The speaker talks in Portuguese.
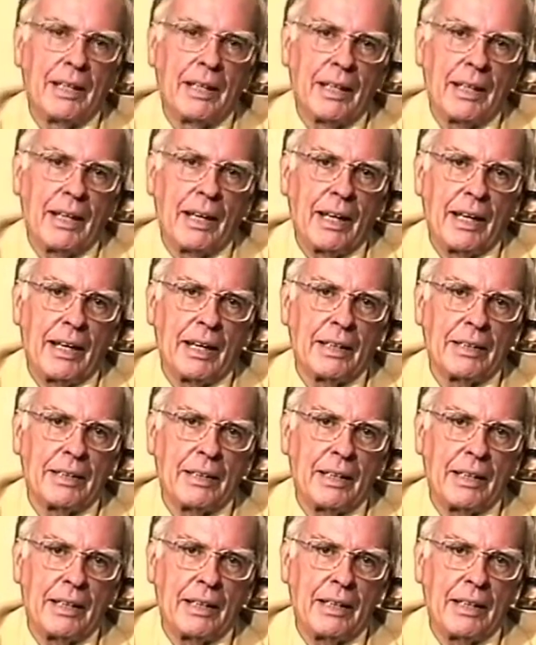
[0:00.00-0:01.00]
que ela
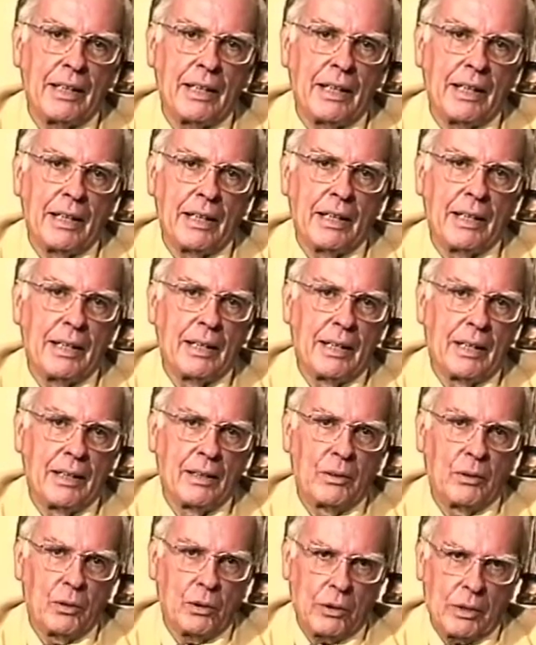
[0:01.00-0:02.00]
teria
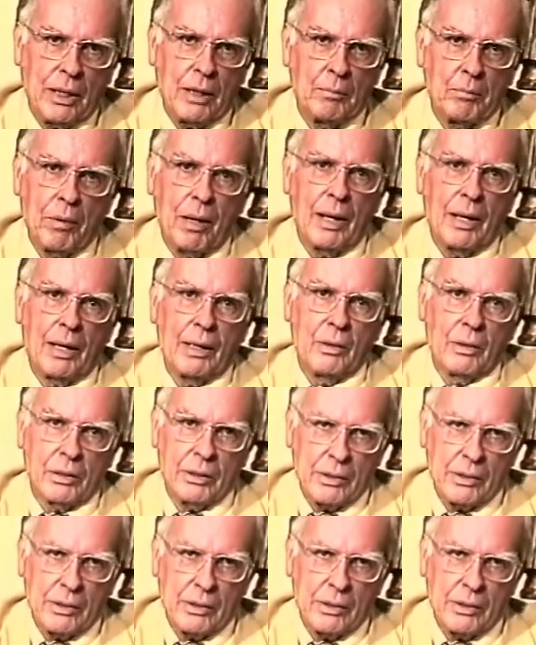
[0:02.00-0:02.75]
no trabalho,